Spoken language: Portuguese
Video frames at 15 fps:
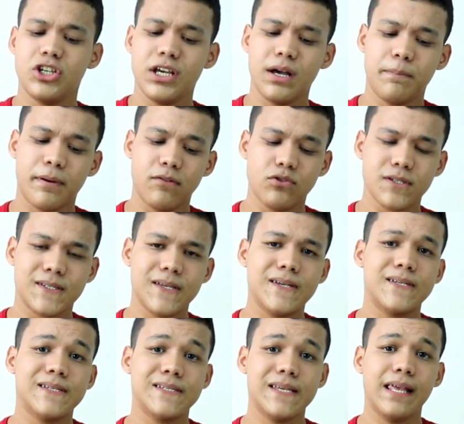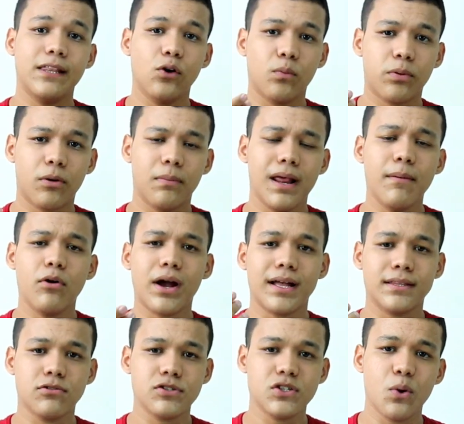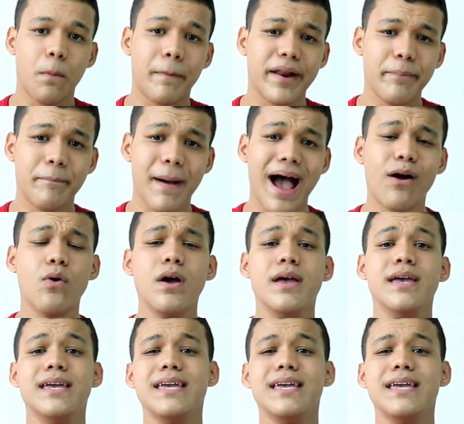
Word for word: chega para você sem nenhum problema, um cartãozinho pré-pago